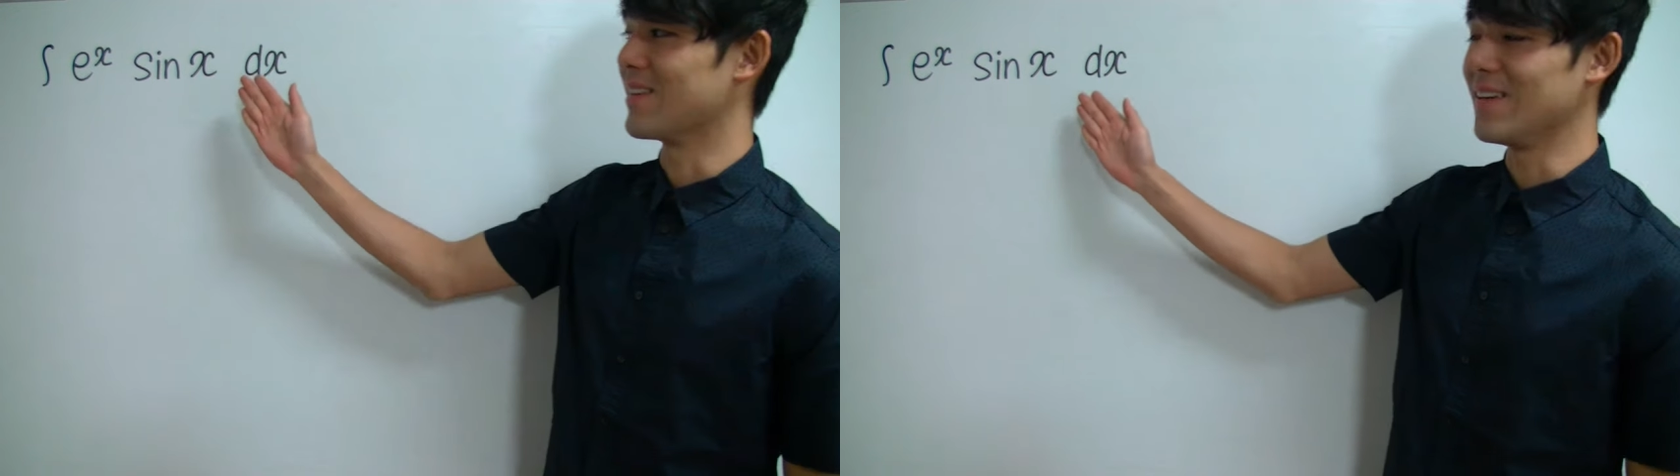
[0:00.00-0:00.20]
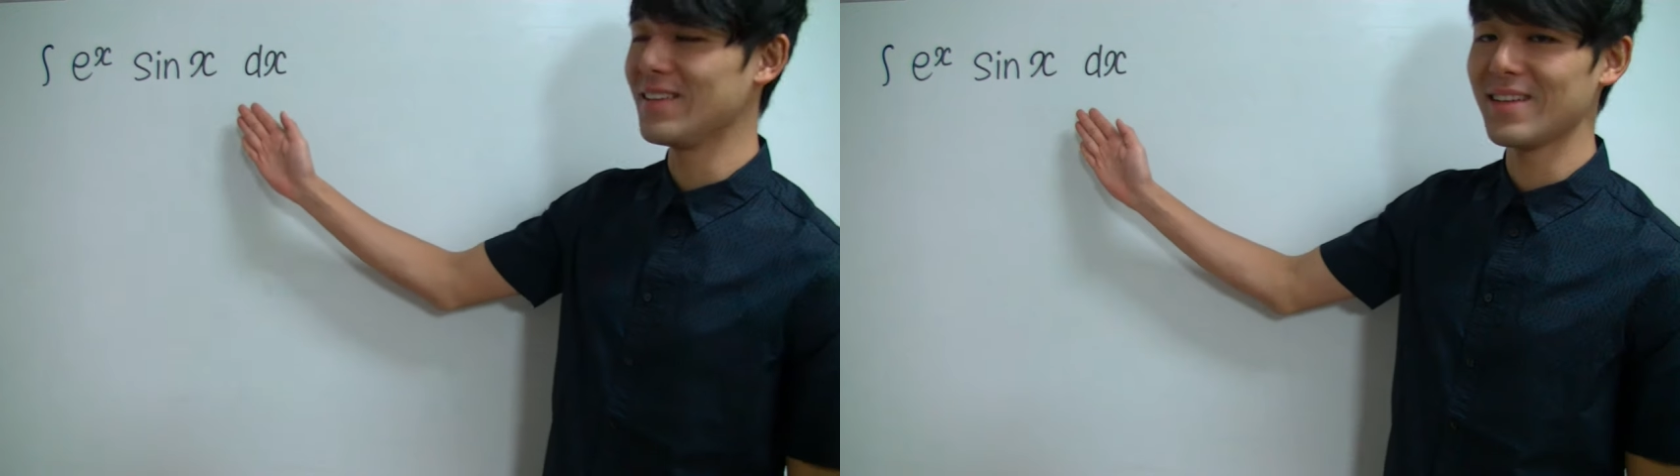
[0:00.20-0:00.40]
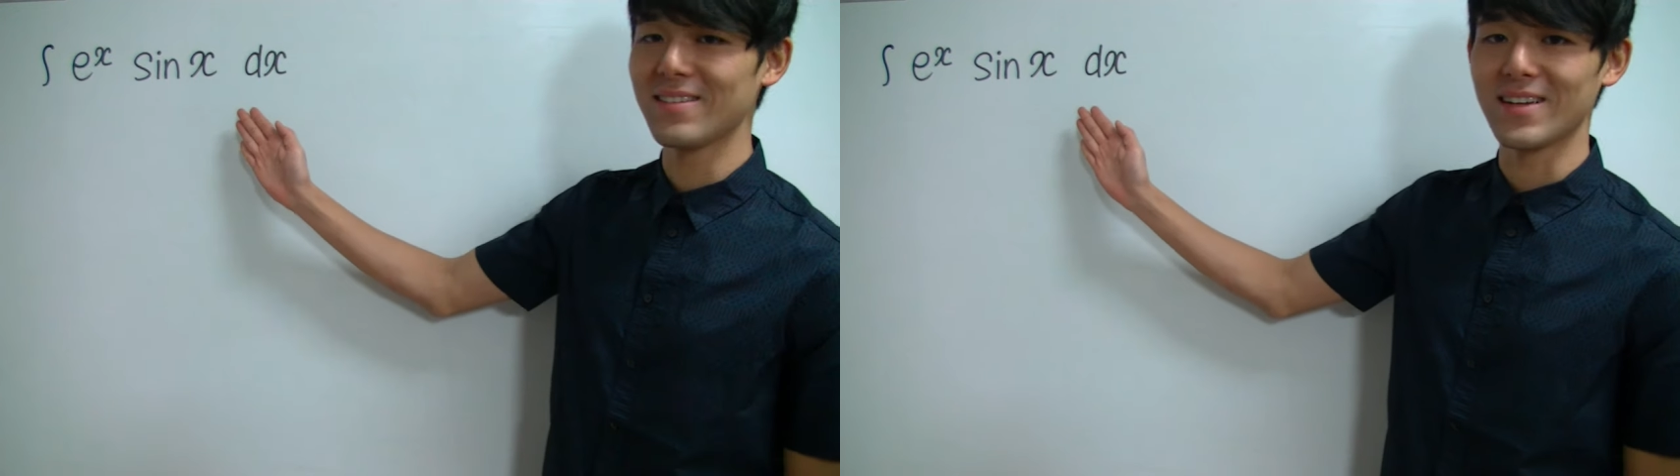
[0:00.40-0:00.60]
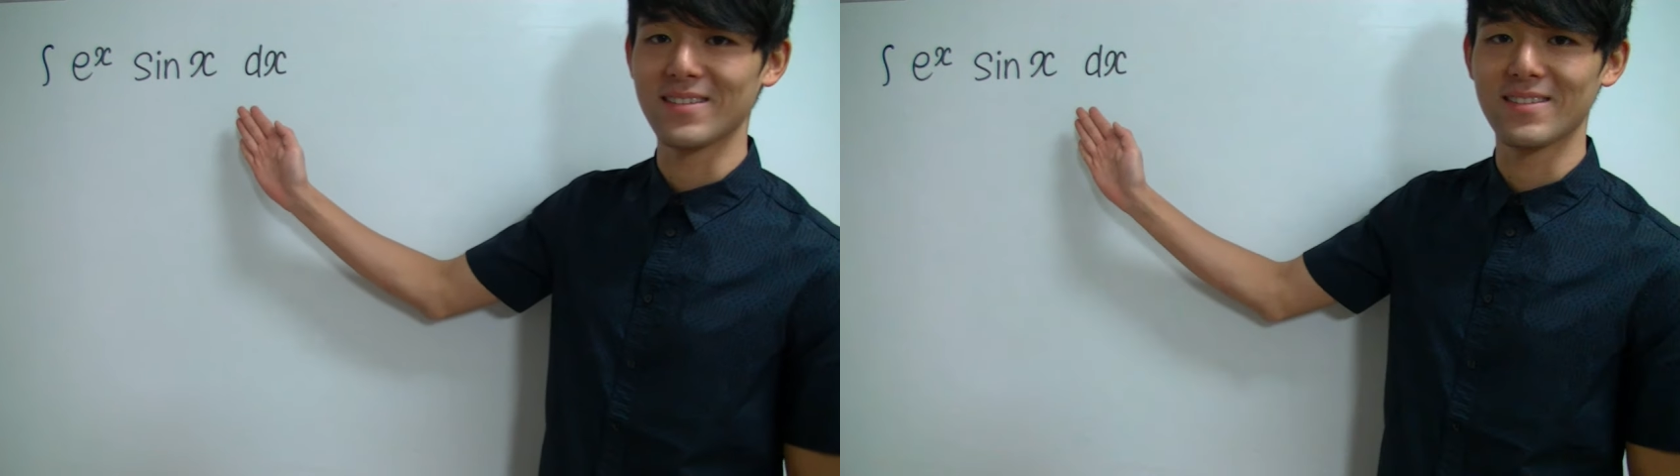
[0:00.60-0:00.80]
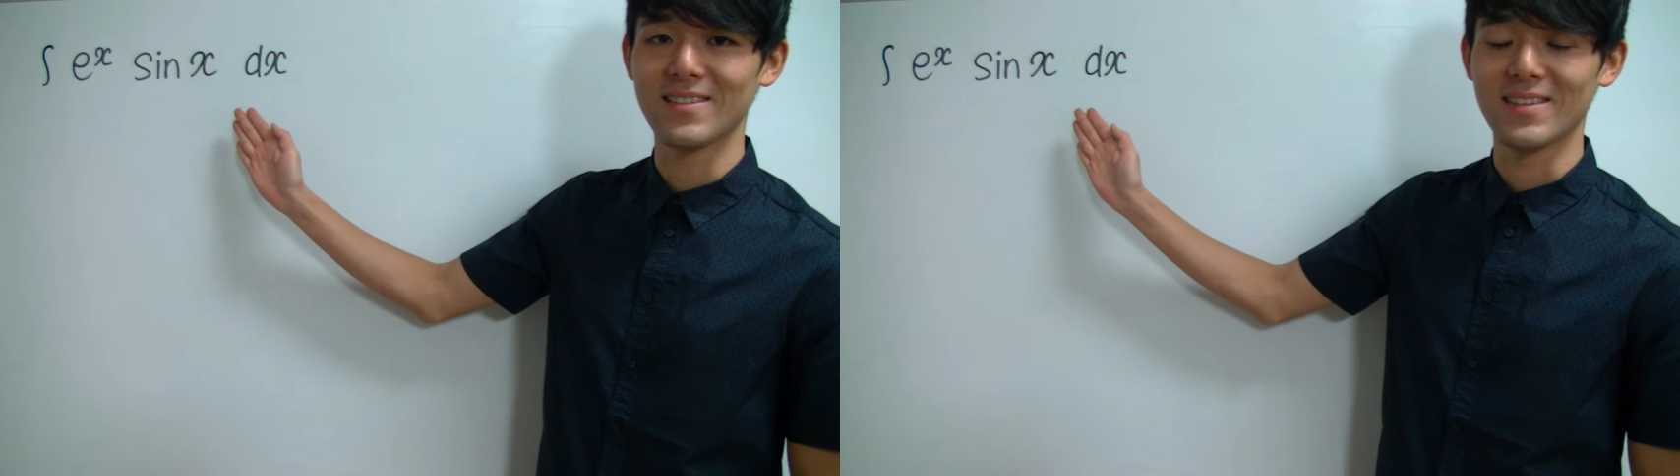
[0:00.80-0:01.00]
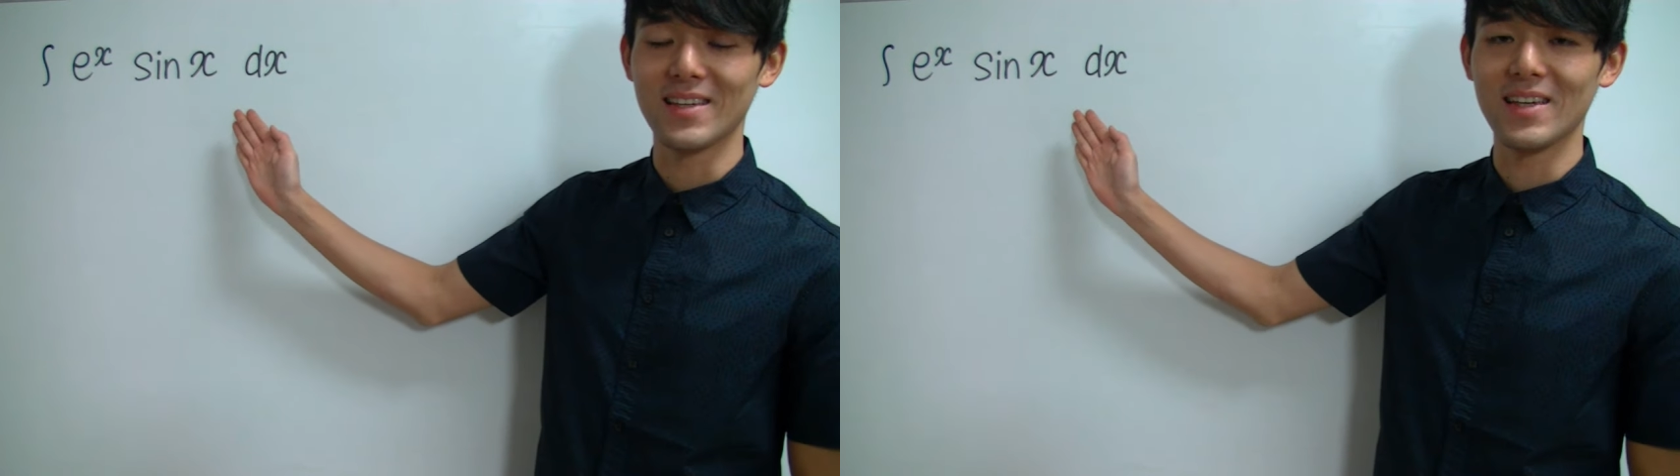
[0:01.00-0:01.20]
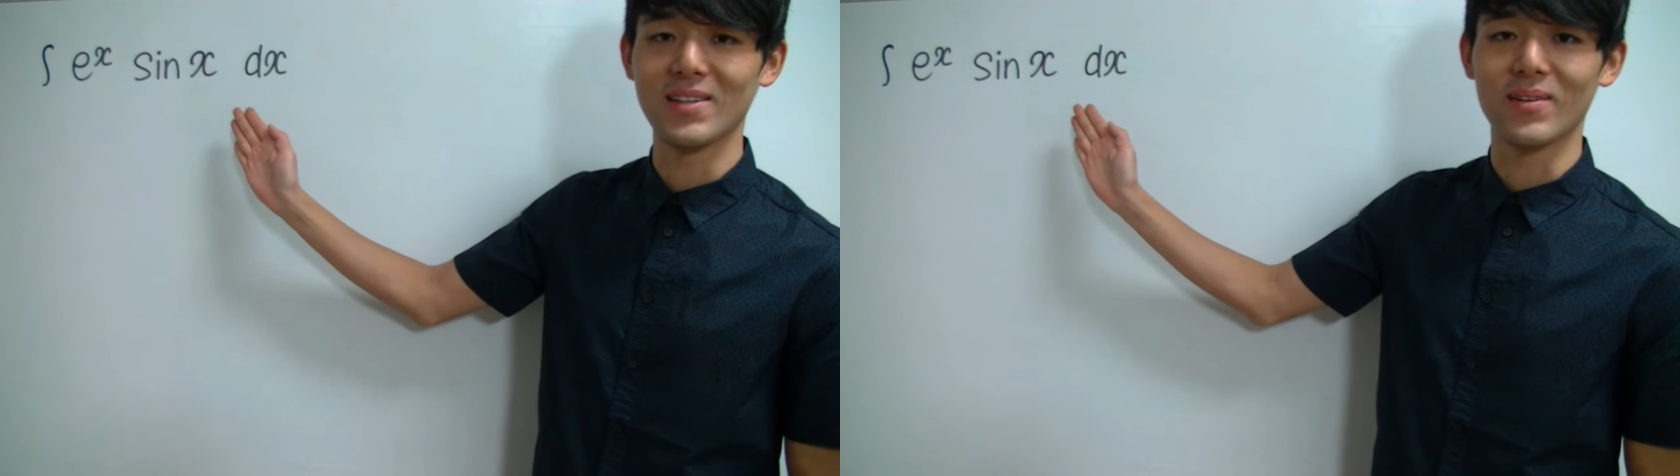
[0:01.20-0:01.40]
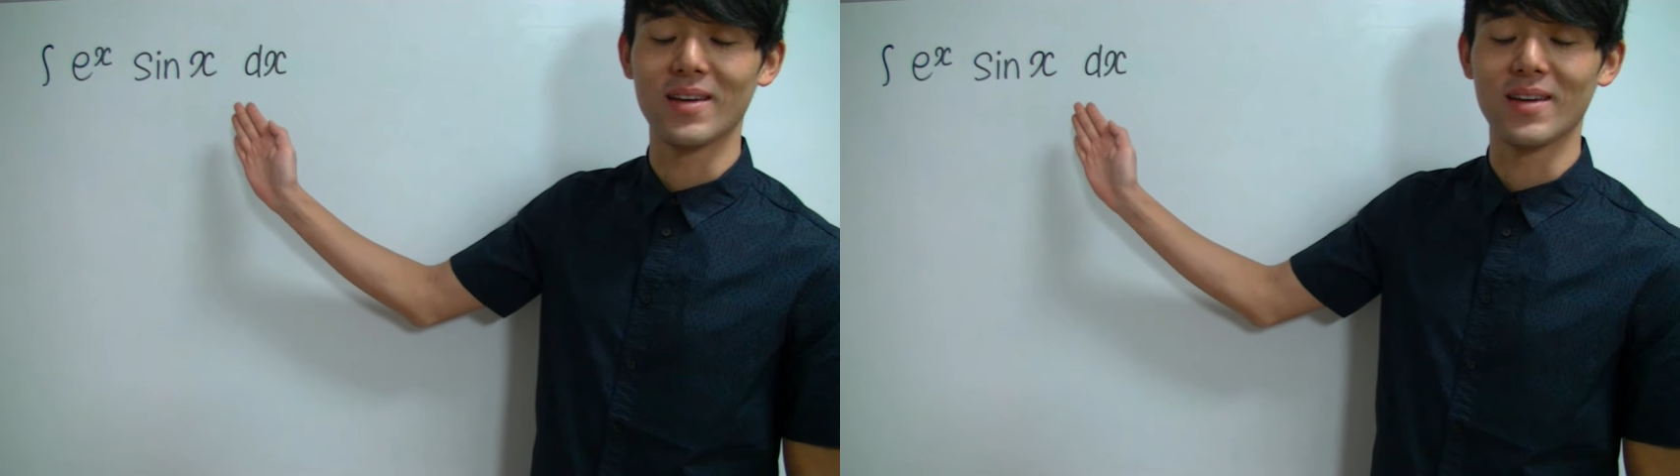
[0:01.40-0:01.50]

インテグラル e の